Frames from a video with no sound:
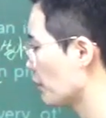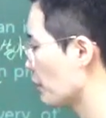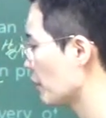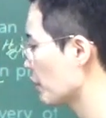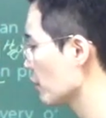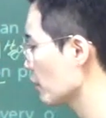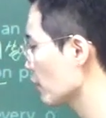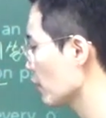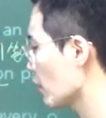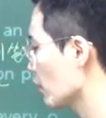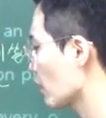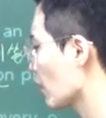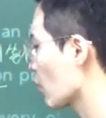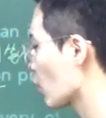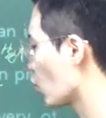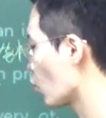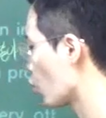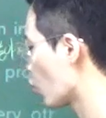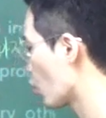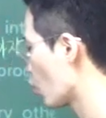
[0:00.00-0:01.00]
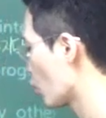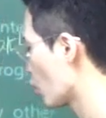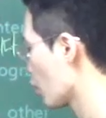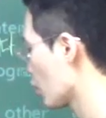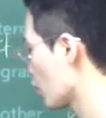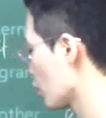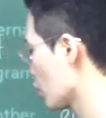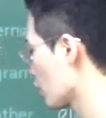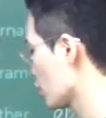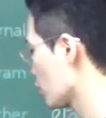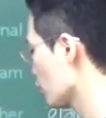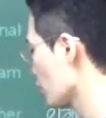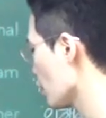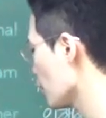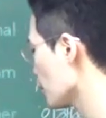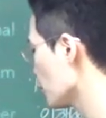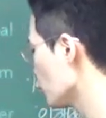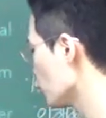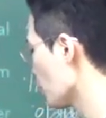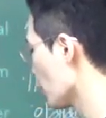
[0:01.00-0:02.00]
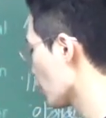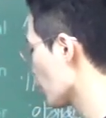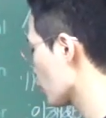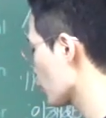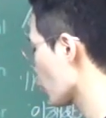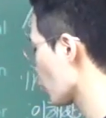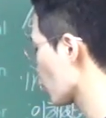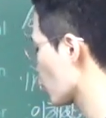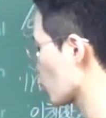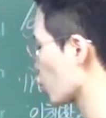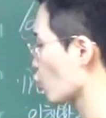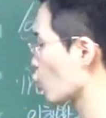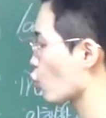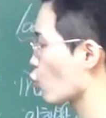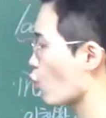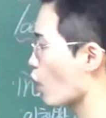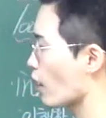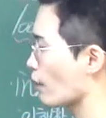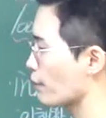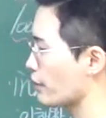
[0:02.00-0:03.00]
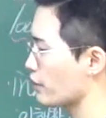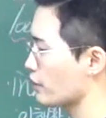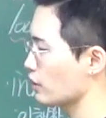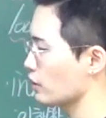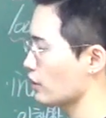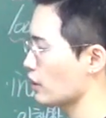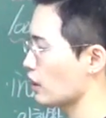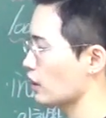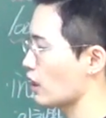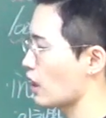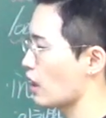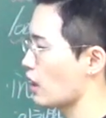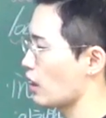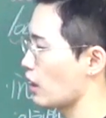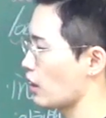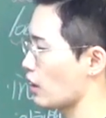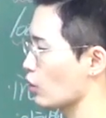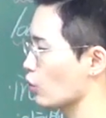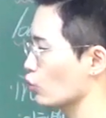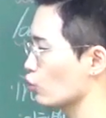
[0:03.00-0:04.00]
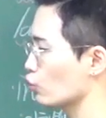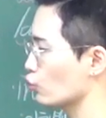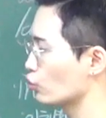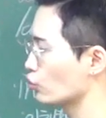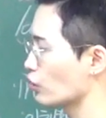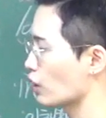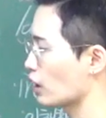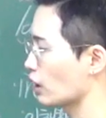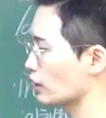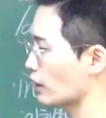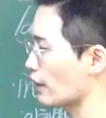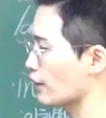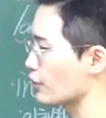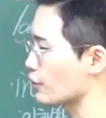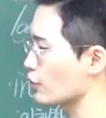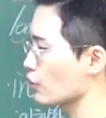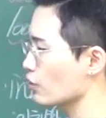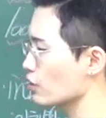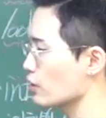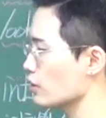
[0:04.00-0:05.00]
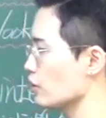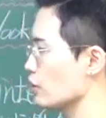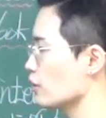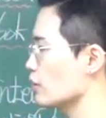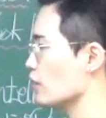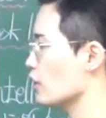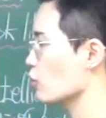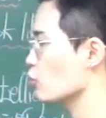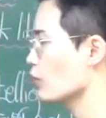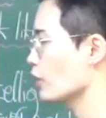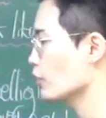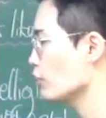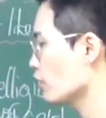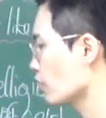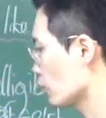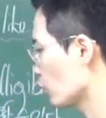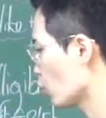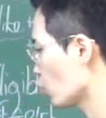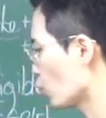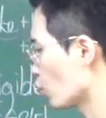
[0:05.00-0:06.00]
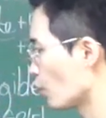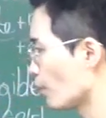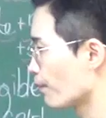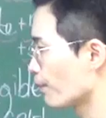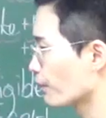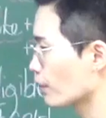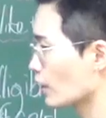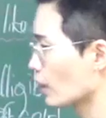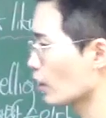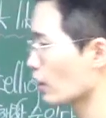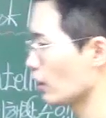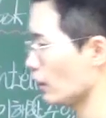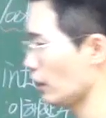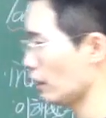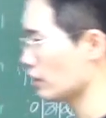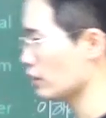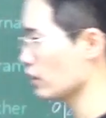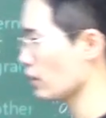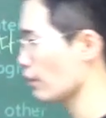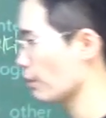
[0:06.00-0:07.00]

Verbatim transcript: 비슷하다고 생물학적 종과 비슷하다라고 누군가가 단정 짓는다고 하더라도 It's